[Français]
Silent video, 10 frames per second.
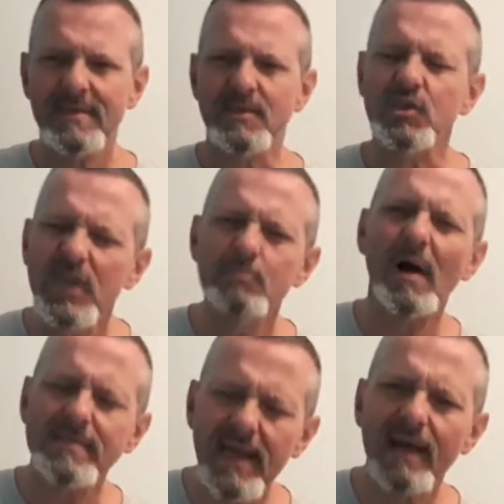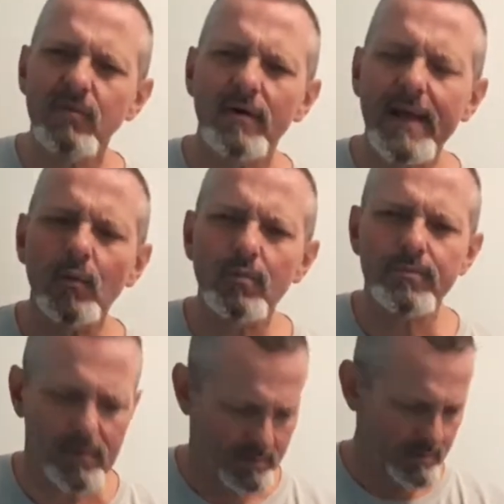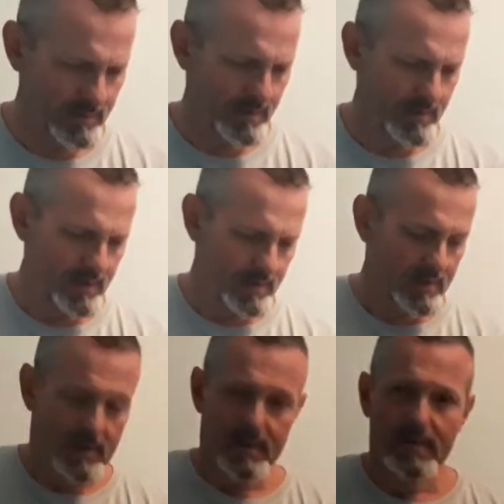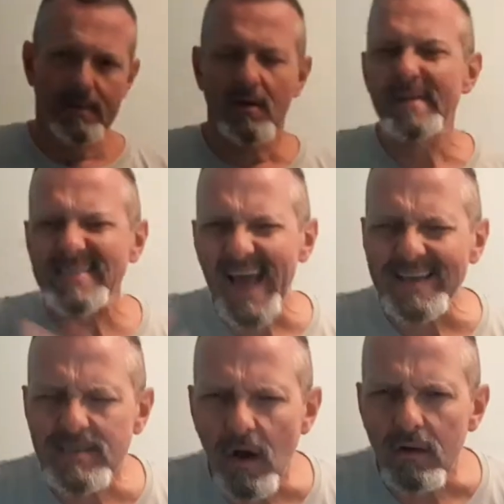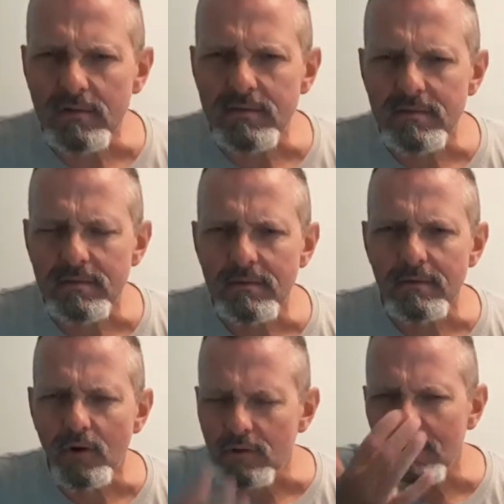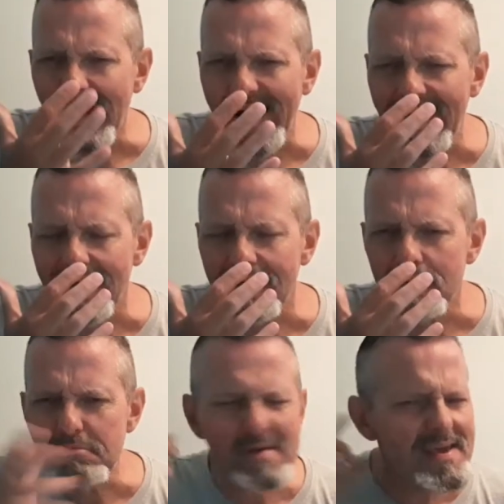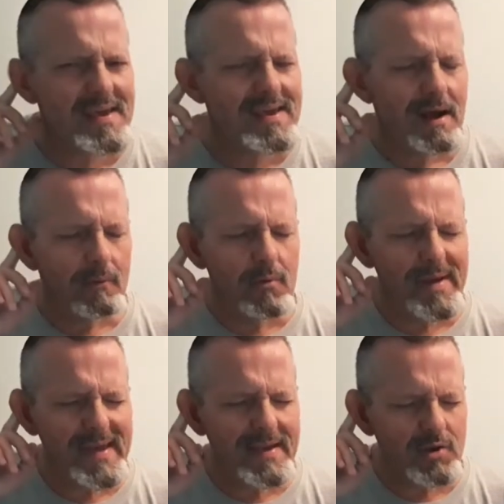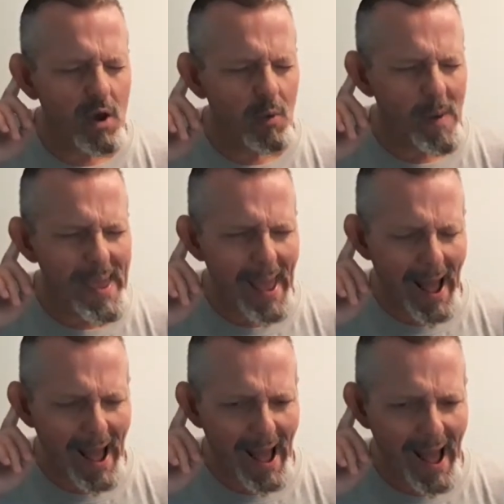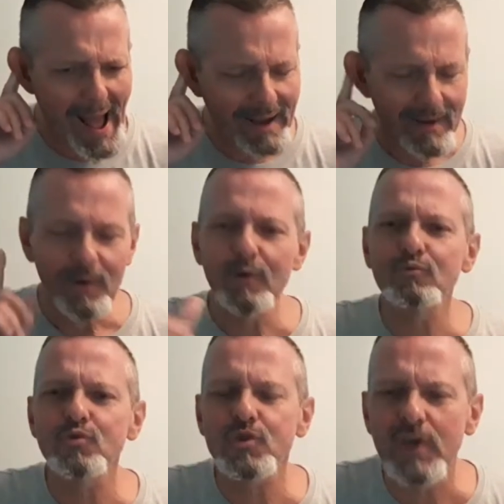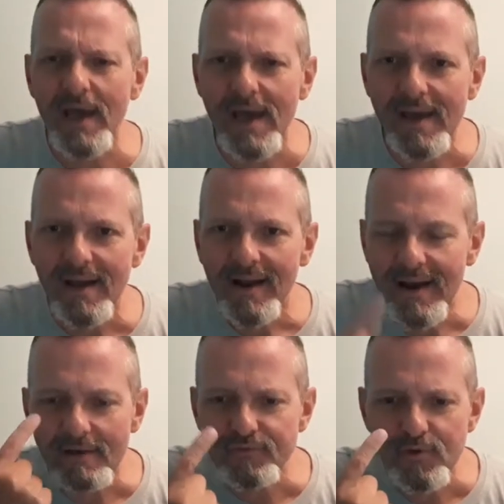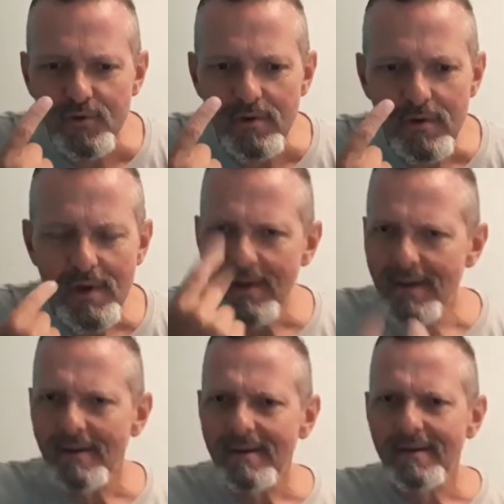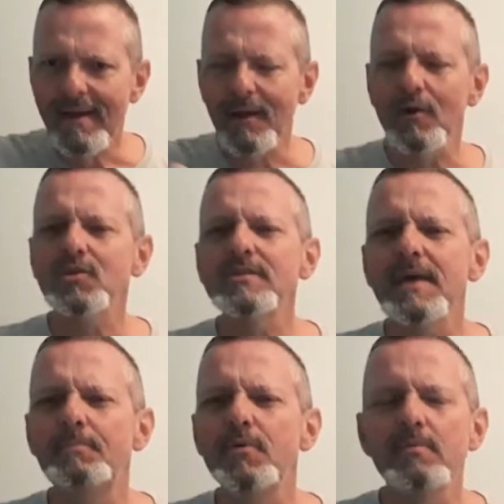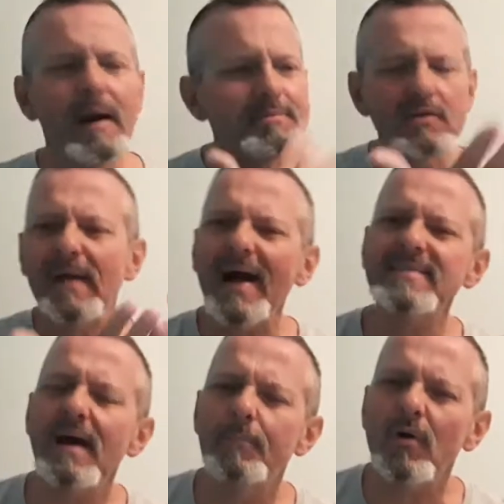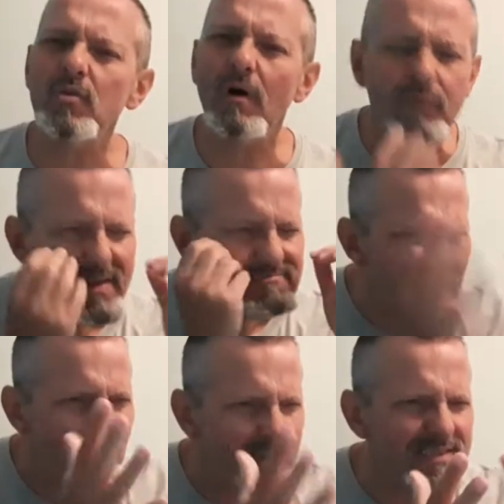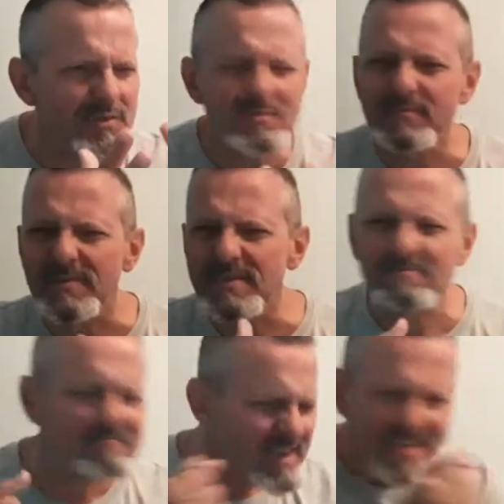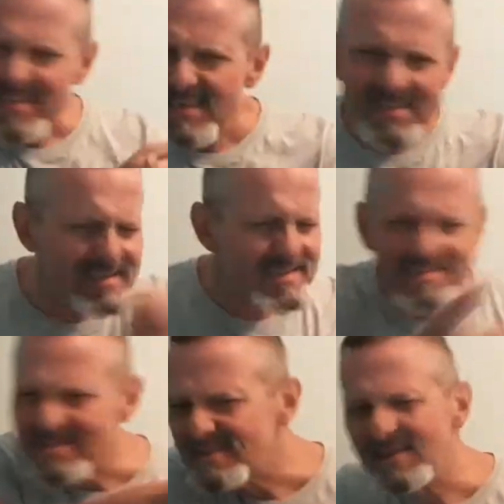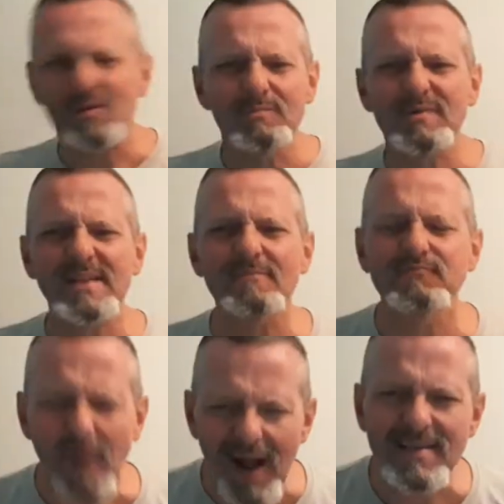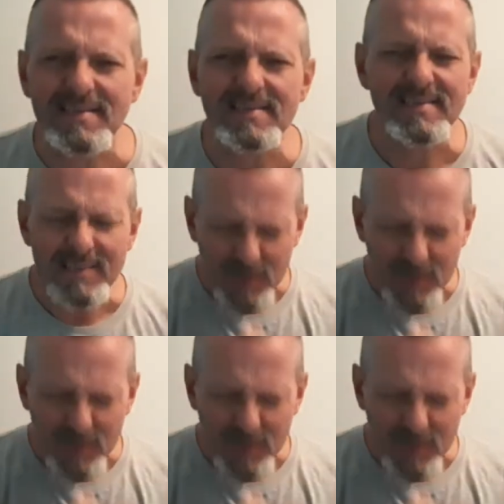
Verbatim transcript: J-5, vous vous rendez compte Comme les cinq sens, l'odorat, l'ouïe, l'ouïe, je oui ah. le toucher, la vue, et l'autre, je ne sais plus, bah, parce que le marin, c'est important, faut qu'il voit l'horizon, faut qu'il remonte la voile, qu'il